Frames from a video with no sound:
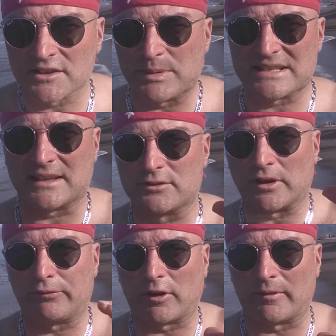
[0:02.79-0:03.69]
un spécialiste
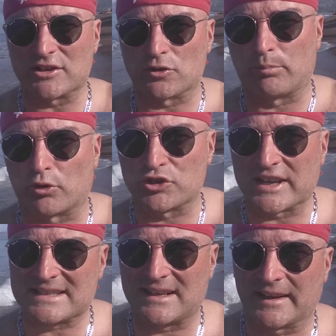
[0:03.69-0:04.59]
de la formation plongée
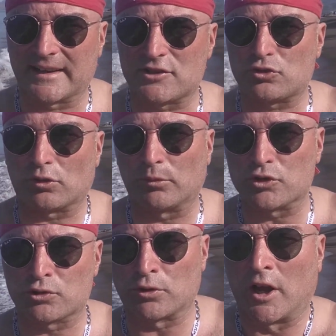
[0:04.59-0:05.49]
accélérée sur
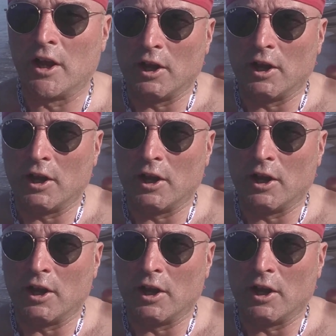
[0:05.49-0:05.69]
mesure